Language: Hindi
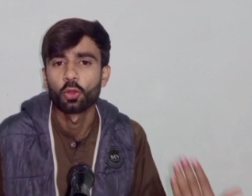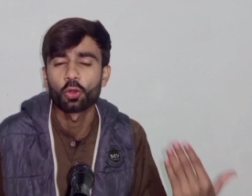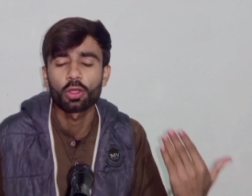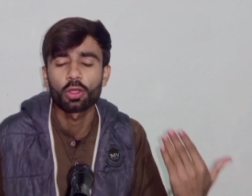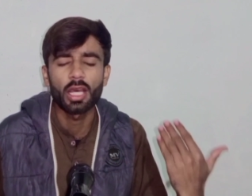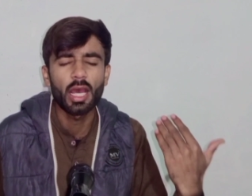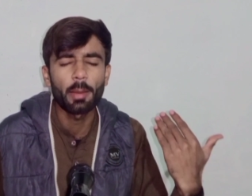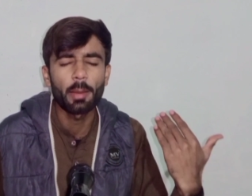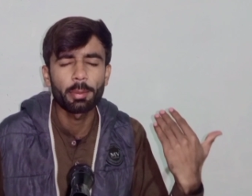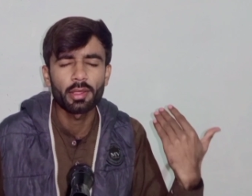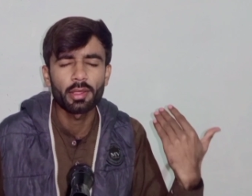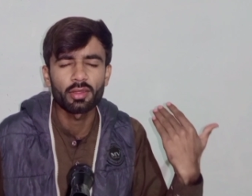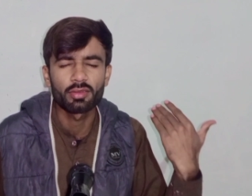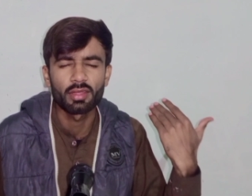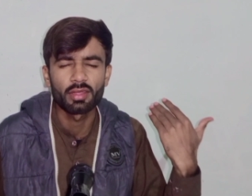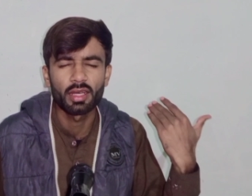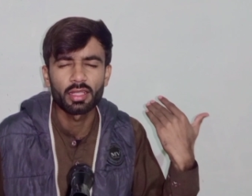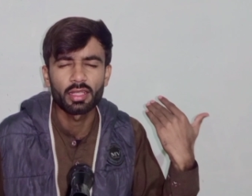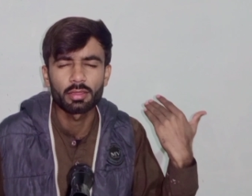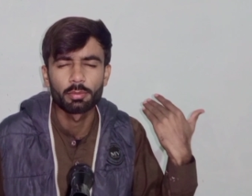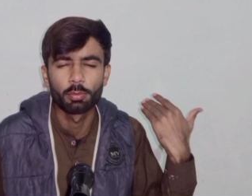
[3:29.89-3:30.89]
और आपके
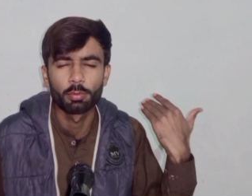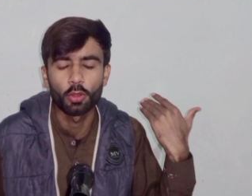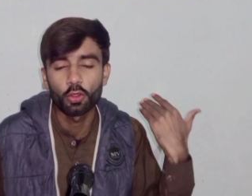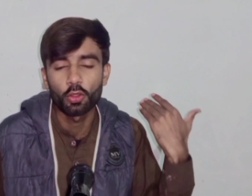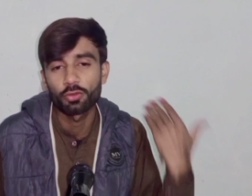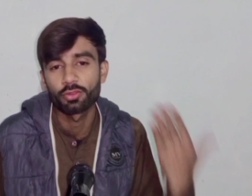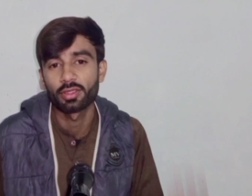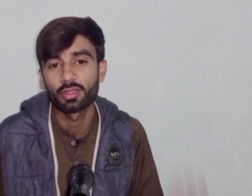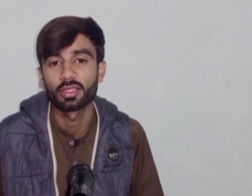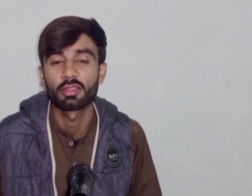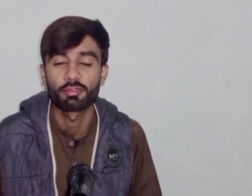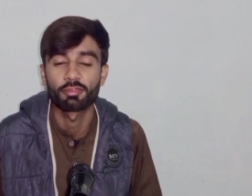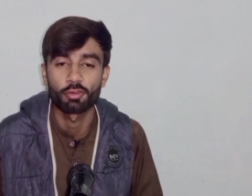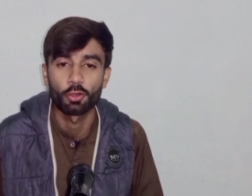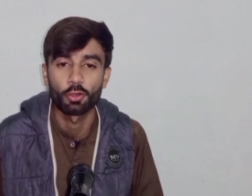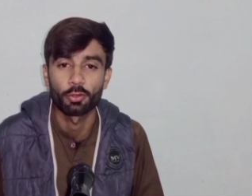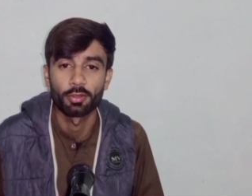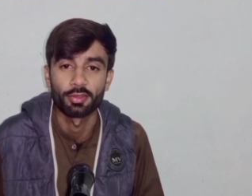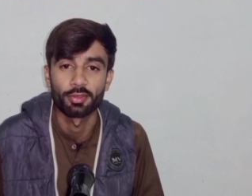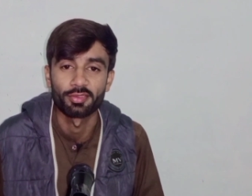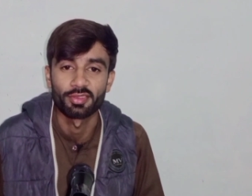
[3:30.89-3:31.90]
साथ बहुत ज़्यादा
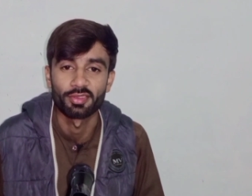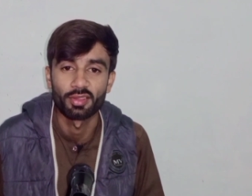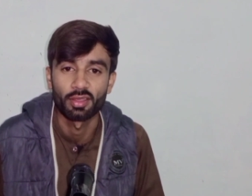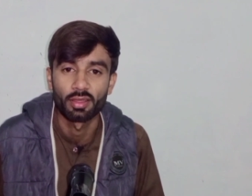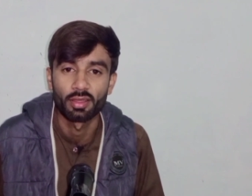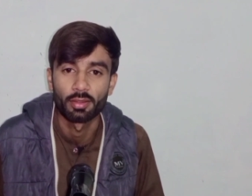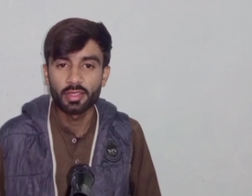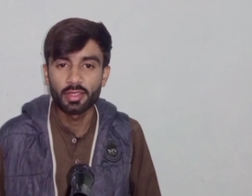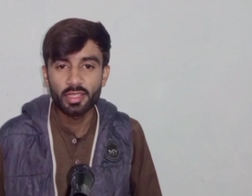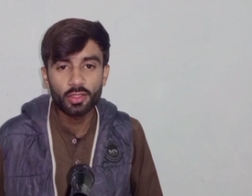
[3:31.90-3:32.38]
फ्रॉड करते हैं